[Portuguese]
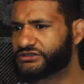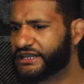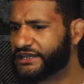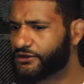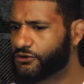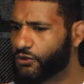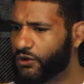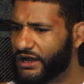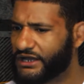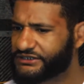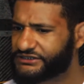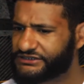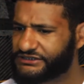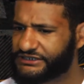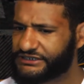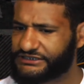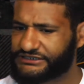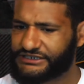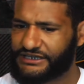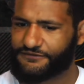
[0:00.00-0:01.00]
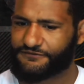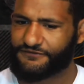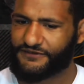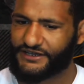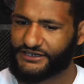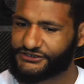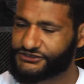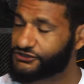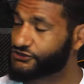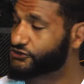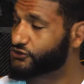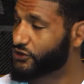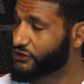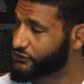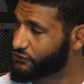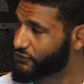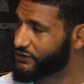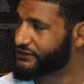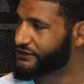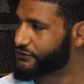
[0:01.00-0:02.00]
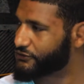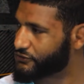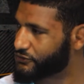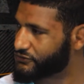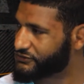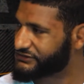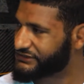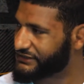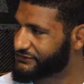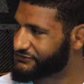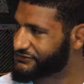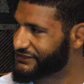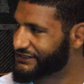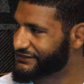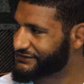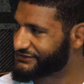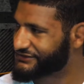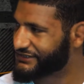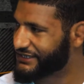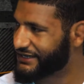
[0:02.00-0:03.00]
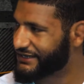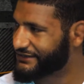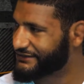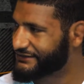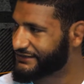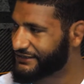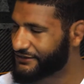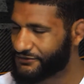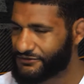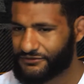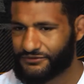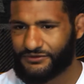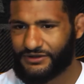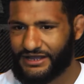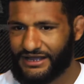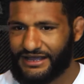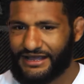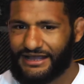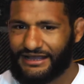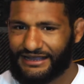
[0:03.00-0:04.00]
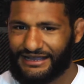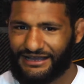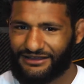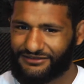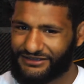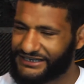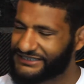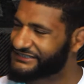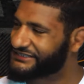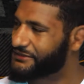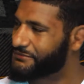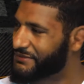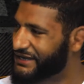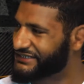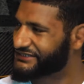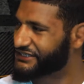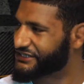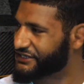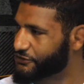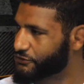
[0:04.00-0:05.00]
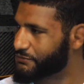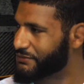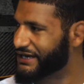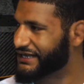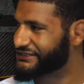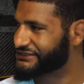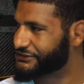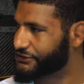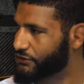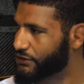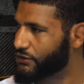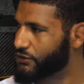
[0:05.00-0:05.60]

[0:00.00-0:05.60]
tem quase, já fez 18 anos que eu estou nos Estados Unidos já, então quero crescer mais aqui no Brasil uhum.